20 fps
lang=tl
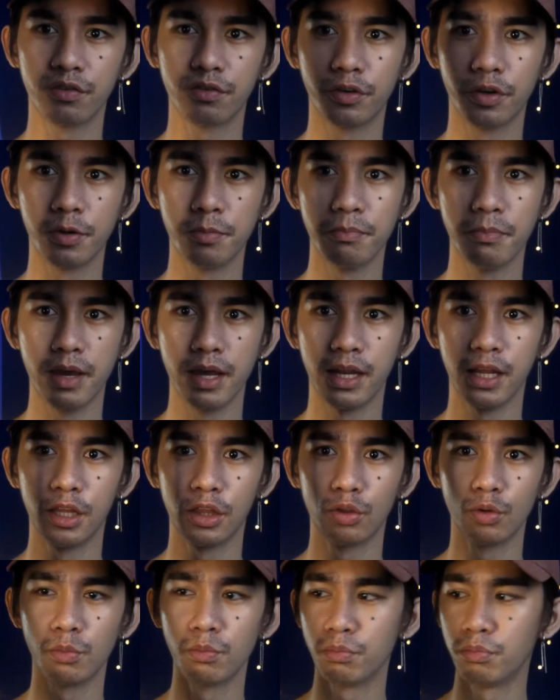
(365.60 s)
for men
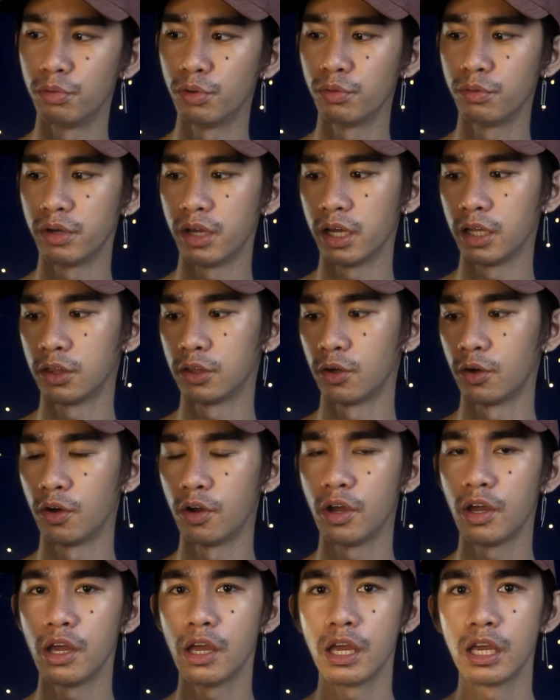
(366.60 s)
itong blue na ito.
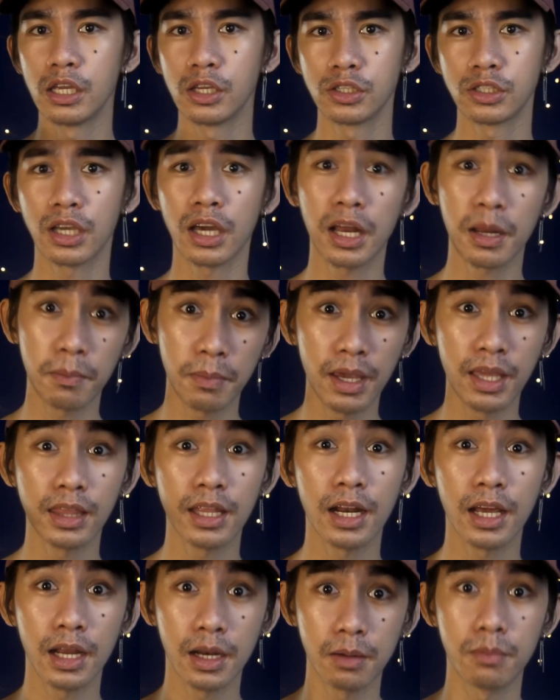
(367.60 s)
Mas karamihan
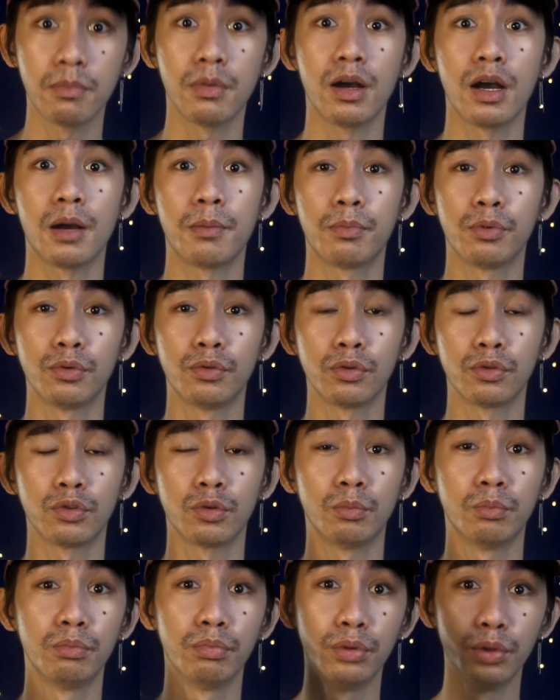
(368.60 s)
talaga ng mga
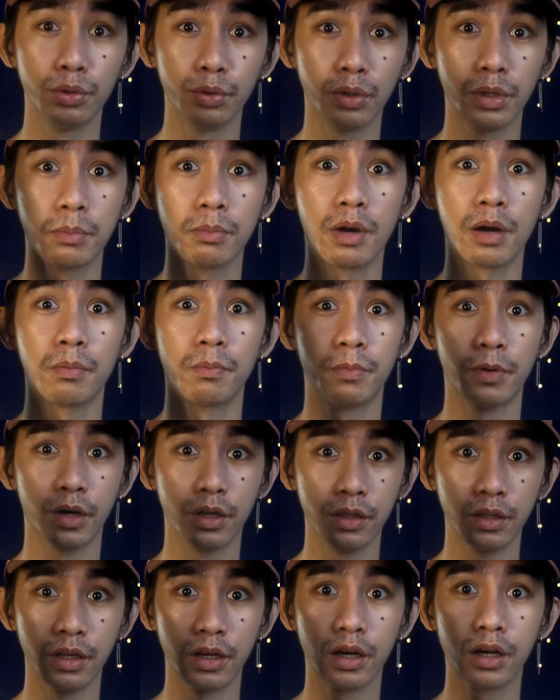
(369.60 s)
produktong blue ng mga
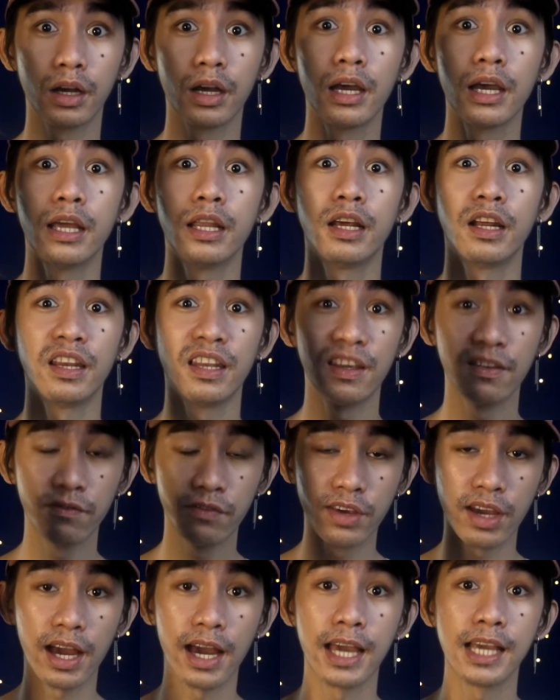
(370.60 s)
product ng
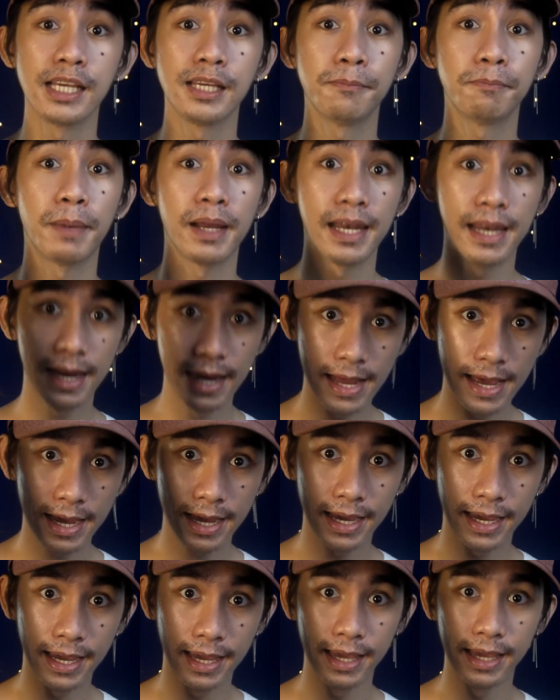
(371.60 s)
Nivea ay
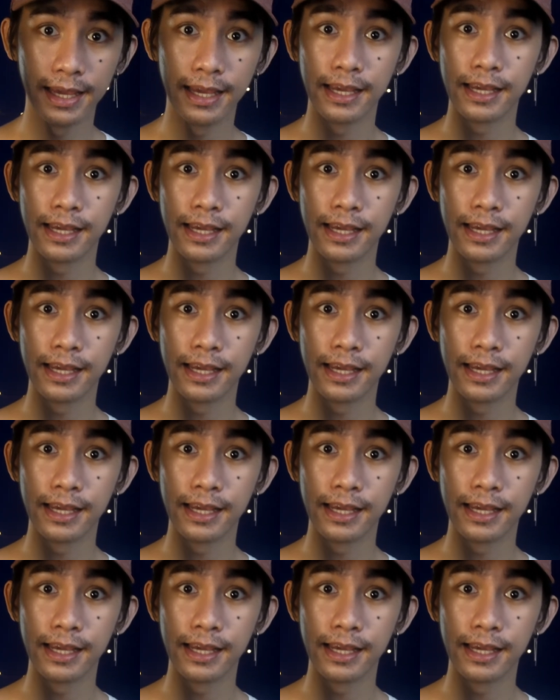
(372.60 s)
panlalaki.